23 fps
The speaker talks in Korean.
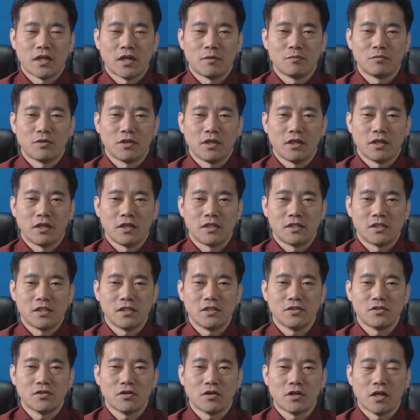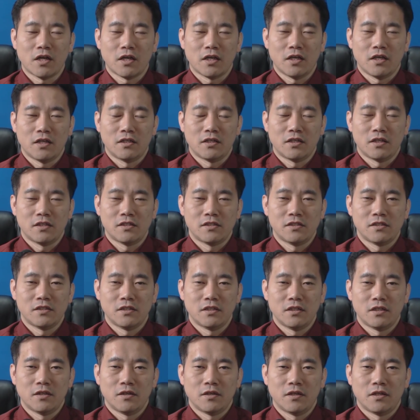사람들에게 친절하게 이렇게
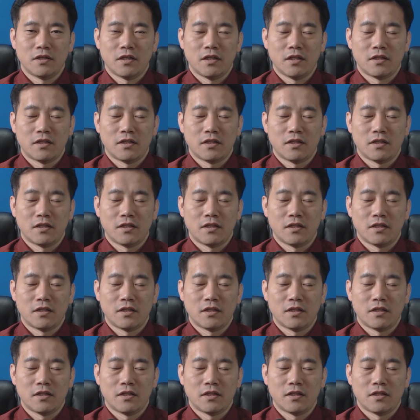지,